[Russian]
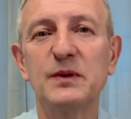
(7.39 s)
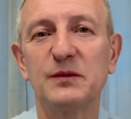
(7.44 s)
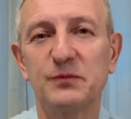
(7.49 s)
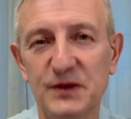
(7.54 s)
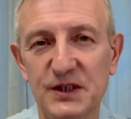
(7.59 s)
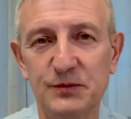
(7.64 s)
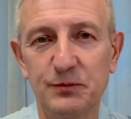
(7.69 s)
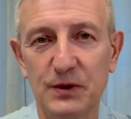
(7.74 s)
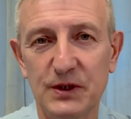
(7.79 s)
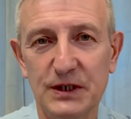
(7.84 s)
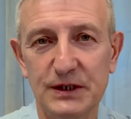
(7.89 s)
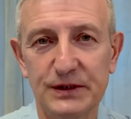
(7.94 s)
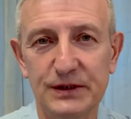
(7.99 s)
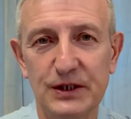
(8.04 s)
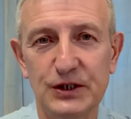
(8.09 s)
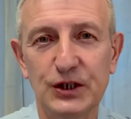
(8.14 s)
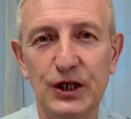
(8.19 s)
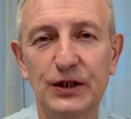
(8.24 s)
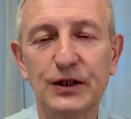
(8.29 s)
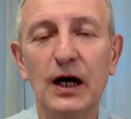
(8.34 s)
подписывайтесь, пожалуйста,
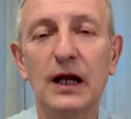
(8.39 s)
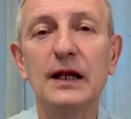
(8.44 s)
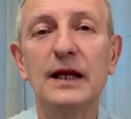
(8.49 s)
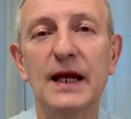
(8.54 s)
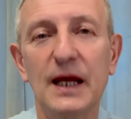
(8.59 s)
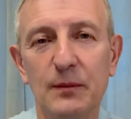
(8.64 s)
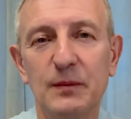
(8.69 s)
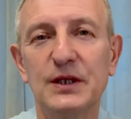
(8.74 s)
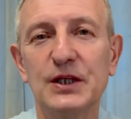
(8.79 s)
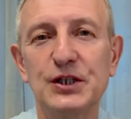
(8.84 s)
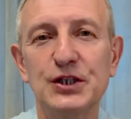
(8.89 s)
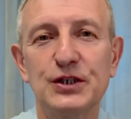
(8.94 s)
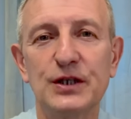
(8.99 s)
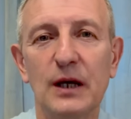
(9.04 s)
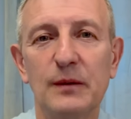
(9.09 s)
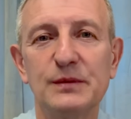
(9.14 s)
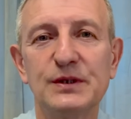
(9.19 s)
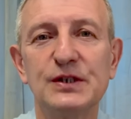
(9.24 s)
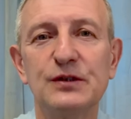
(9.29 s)
на наш канал, и мы начинаем.